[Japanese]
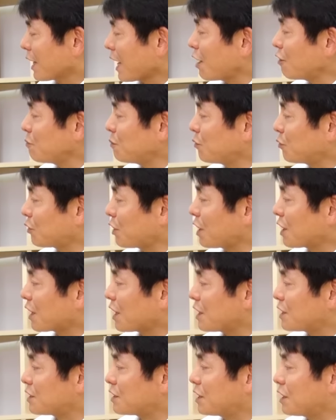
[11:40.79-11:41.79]
カルビの展
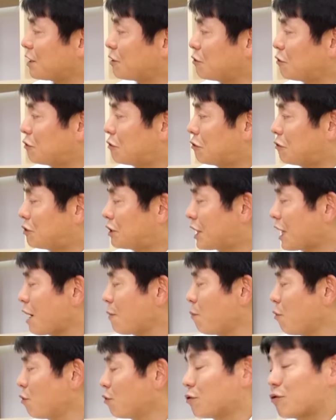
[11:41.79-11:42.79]
開している
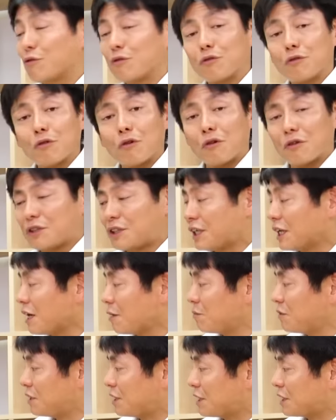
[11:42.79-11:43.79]
ジャガポックルと
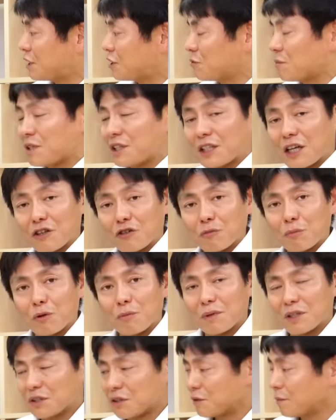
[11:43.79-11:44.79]
ジャガビーで説明したいと思
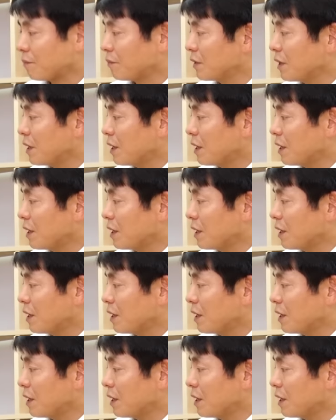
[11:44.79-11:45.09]
います。